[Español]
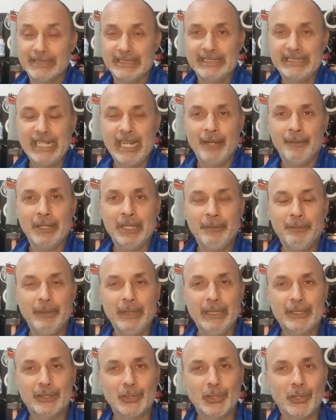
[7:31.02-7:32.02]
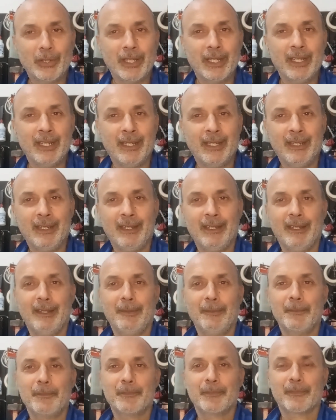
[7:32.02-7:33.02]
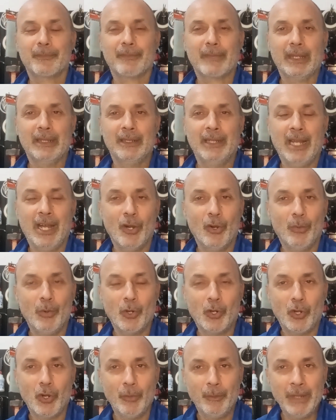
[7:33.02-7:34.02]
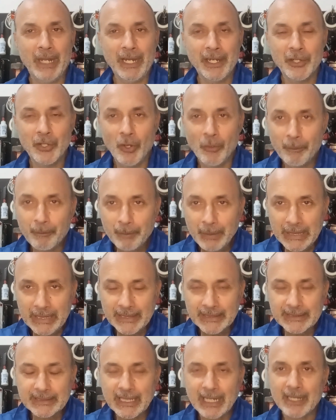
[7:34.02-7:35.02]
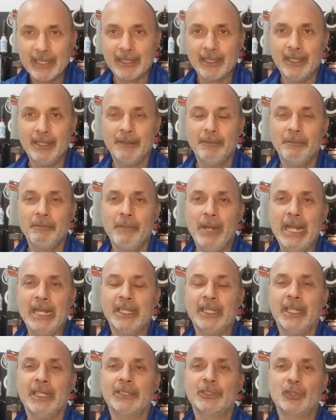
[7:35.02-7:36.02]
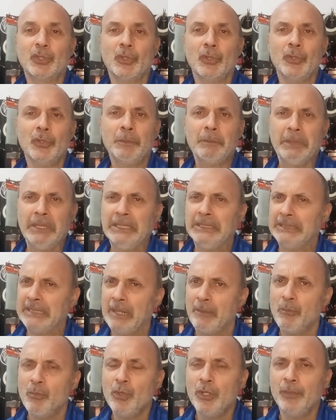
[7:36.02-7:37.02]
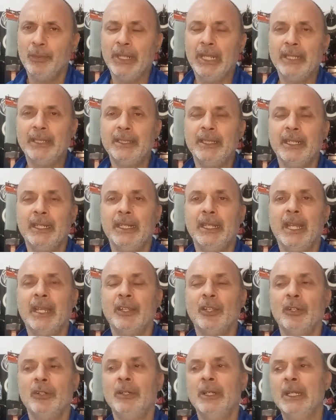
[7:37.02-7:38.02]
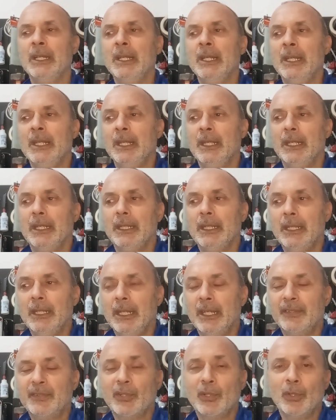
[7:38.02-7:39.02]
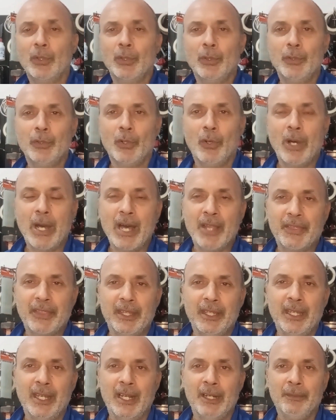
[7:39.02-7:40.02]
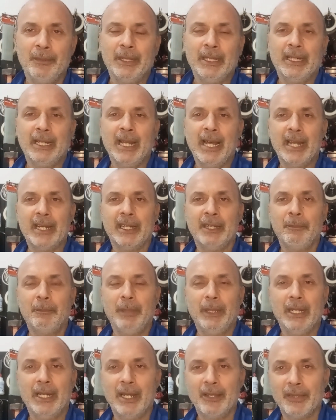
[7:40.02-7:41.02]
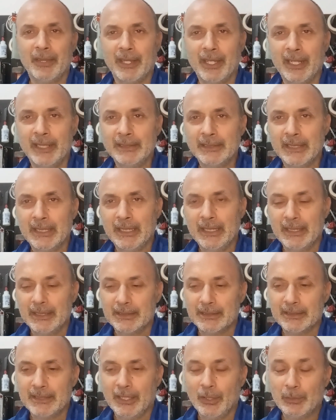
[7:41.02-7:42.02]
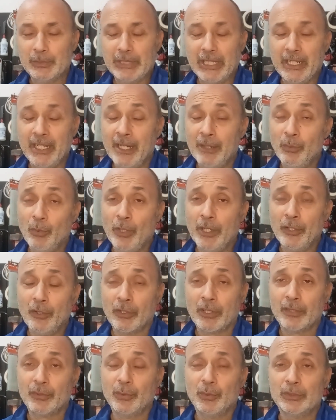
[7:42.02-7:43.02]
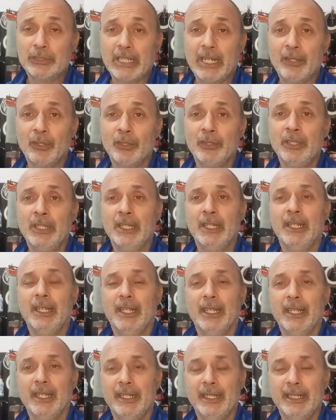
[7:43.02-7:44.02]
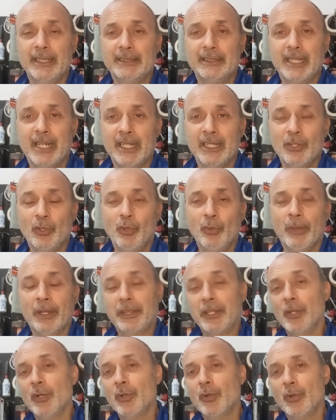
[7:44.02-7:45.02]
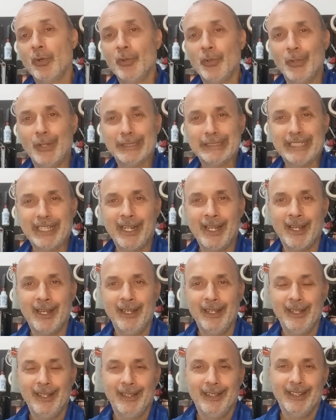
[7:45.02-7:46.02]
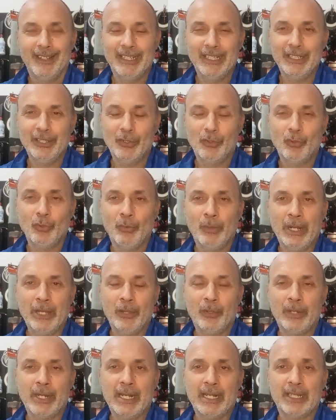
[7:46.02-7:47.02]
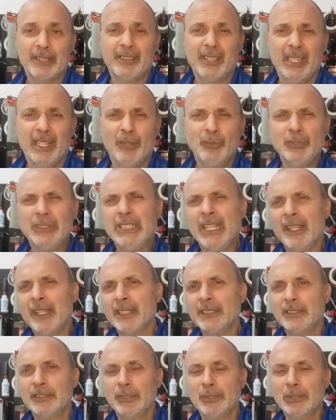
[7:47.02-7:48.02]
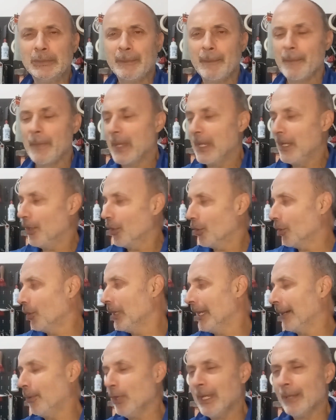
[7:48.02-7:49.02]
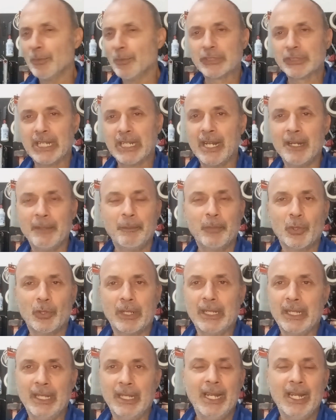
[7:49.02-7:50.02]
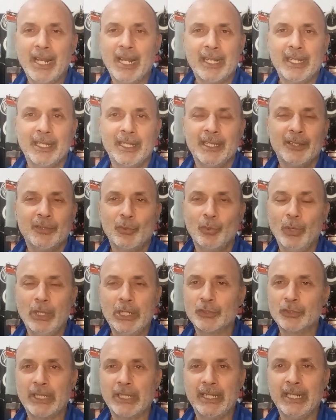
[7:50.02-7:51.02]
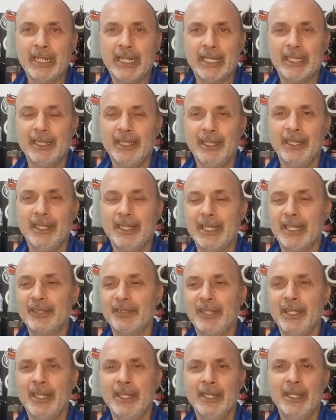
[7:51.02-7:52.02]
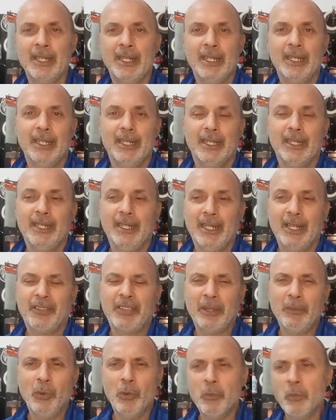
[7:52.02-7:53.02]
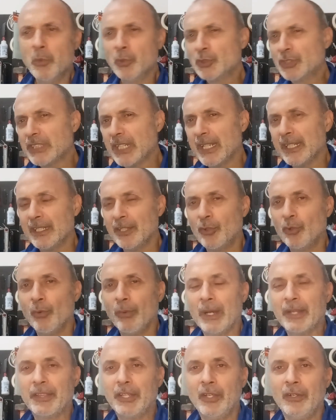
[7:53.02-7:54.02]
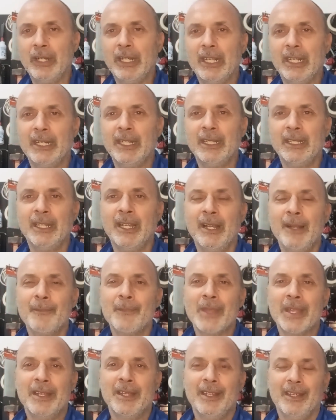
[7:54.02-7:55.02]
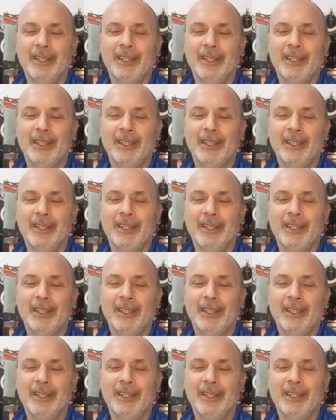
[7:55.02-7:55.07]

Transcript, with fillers: ya habéis visto que las oboscopias no pintan mal del todo, pintan muy bien, diría yo, y eso nos hace albergar esperanzas de obtener buenos resultados en esta incubación con nuestra incubadora casera. Un día de estos os la voy a mostrar porque es la que suelo tener aquí en casa. Eh, hacemos muchas incubaciones en ella,